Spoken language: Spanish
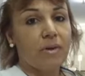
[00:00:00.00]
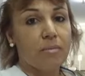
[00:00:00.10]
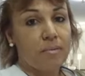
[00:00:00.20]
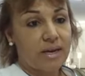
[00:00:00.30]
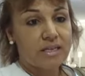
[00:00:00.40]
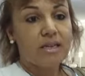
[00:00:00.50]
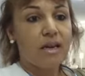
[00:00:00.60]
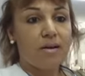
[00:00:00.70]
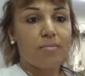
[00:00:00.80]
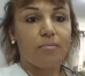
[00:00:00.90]
me
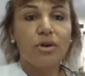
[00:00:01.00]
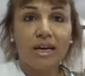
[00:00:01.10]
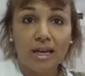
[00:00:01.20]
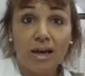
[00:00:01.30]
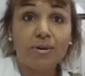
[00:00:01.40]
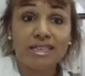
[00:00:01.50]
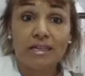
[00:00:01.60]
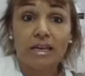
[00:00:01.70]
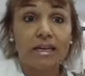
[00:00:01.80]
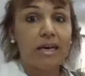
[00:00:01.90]
parece muy agradable esa
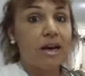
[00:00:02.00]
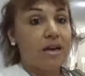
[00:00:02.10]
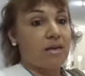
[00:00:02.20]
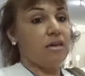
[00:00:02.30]
tarea,